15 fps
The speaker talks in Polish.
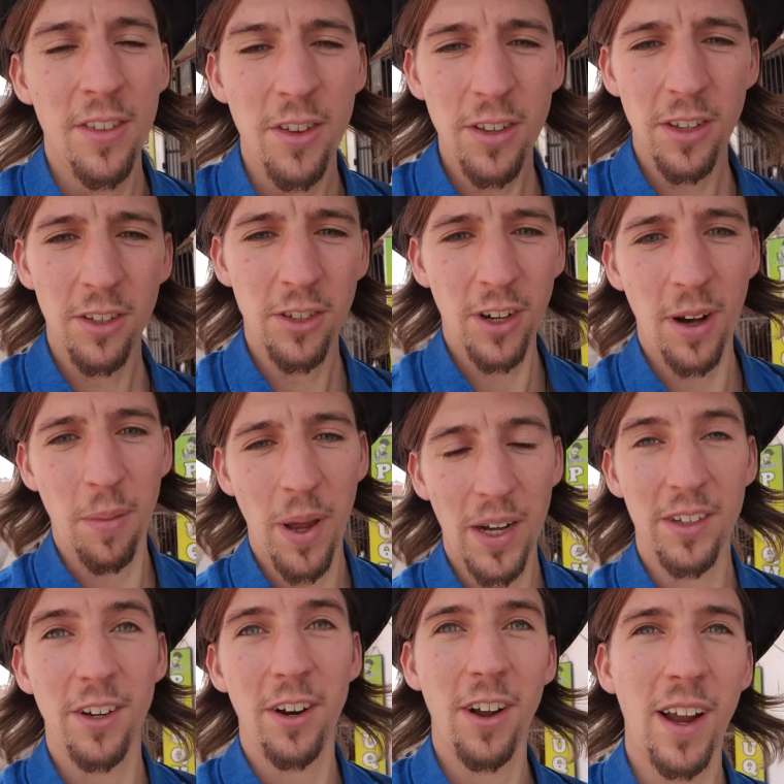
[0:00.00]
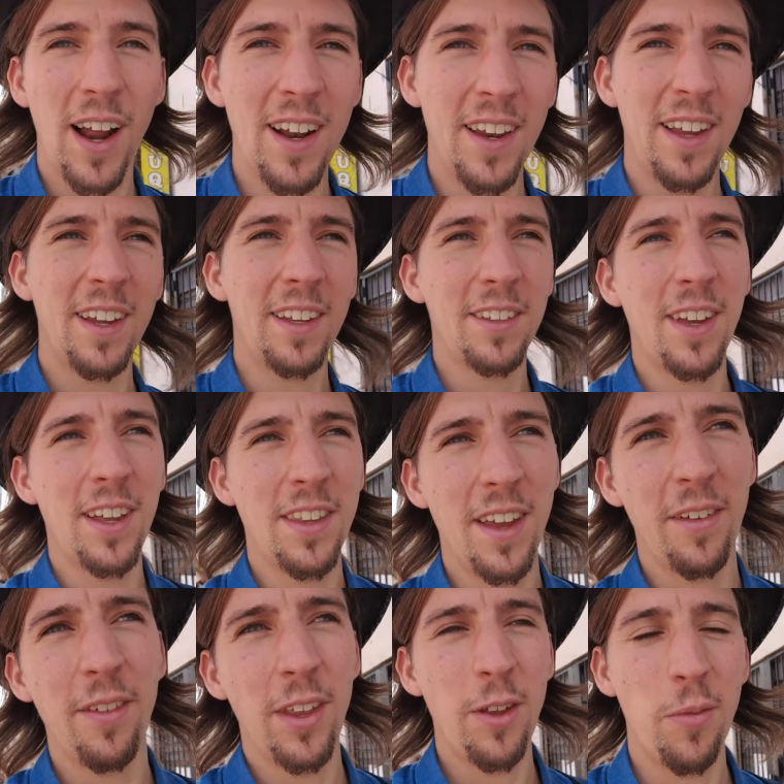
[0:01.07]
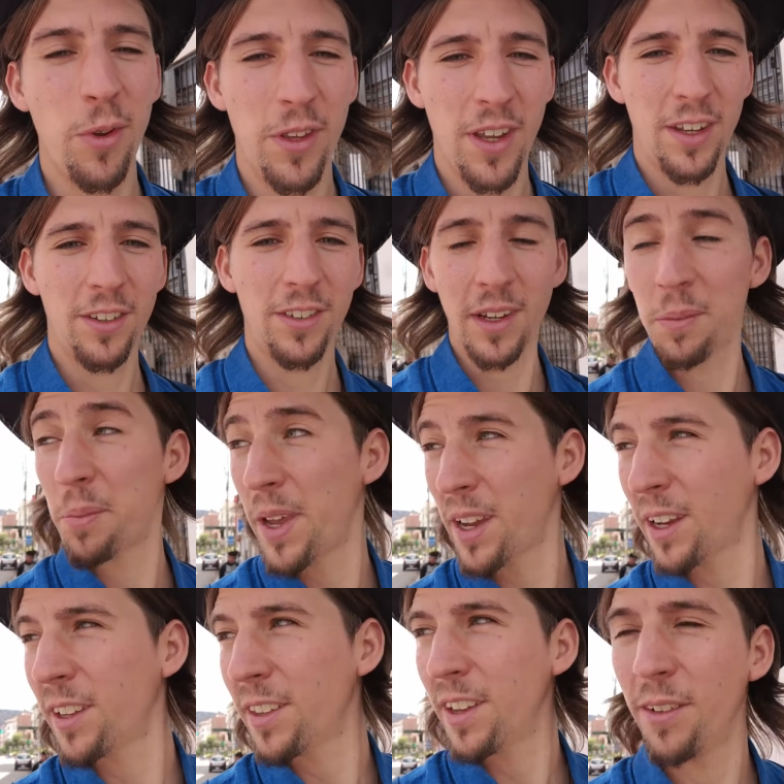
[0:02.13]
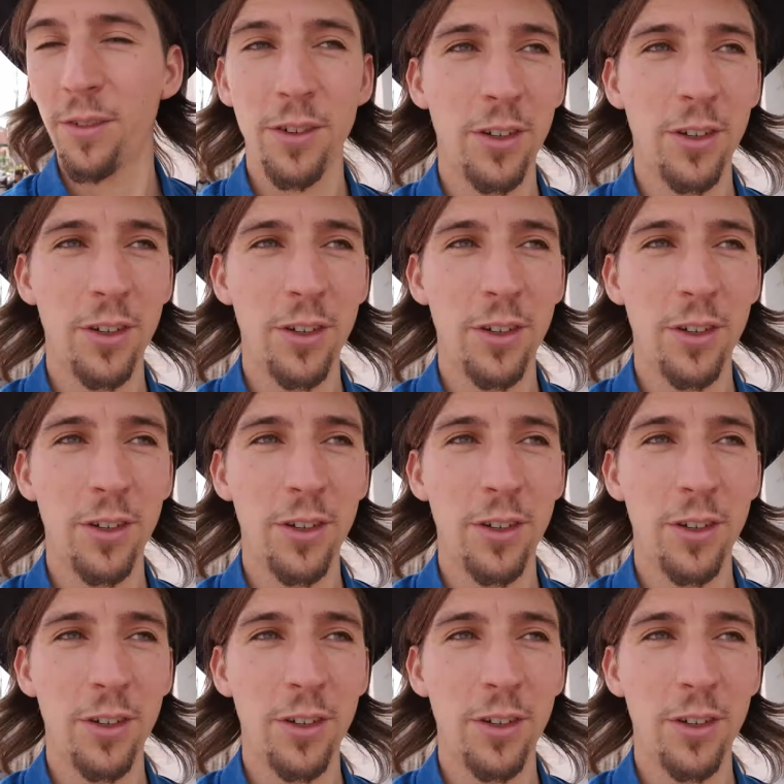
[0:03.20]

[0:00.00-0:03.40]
No i też trochę bardziej lokalne jedzenie. Wiadomo, nie jest tak pięknie